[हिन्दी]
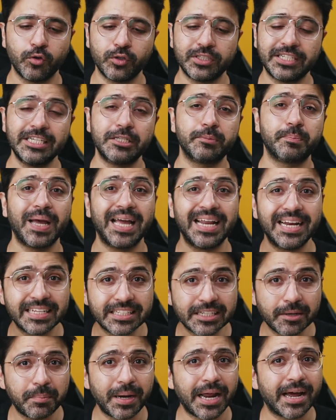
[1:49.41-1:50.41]
वो चीज़ पहले
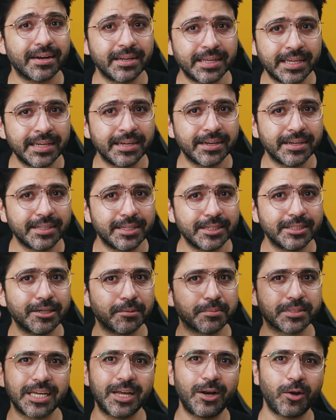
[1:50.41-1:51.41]
से प्लान की गई थी
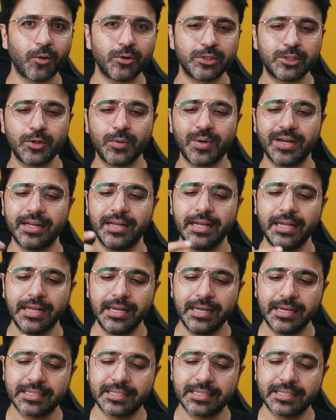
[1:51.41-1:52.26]
जब से लॉन्च हुआ है